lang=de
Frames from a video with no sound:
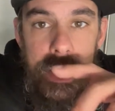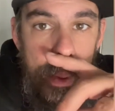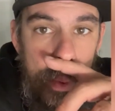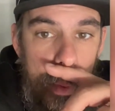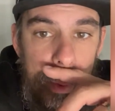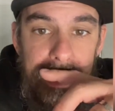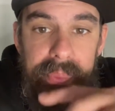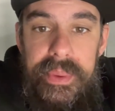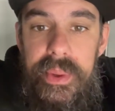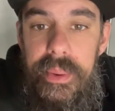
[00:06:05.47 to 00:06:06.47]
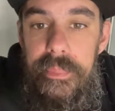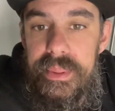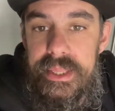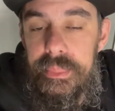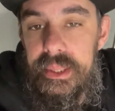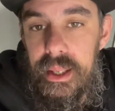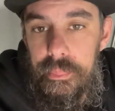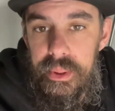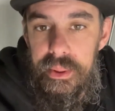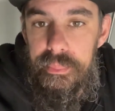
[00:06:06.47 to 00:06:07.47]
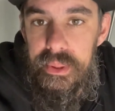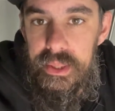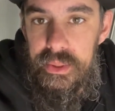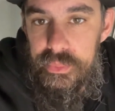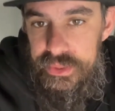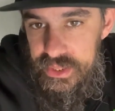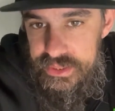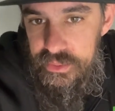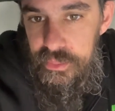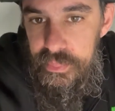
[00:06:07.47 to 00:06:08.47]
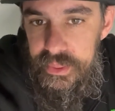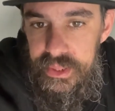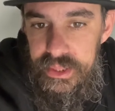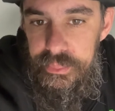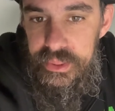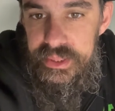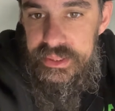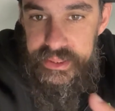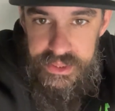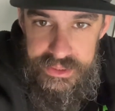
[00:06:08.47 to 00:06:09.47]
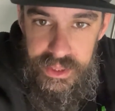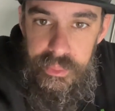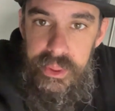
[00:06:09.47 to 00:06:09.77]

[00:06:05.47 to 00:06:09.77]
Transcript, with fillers: Und äh, jetzt haben wir die Kamera mal und das ganze Equipment lieber ins Sicherheitshaber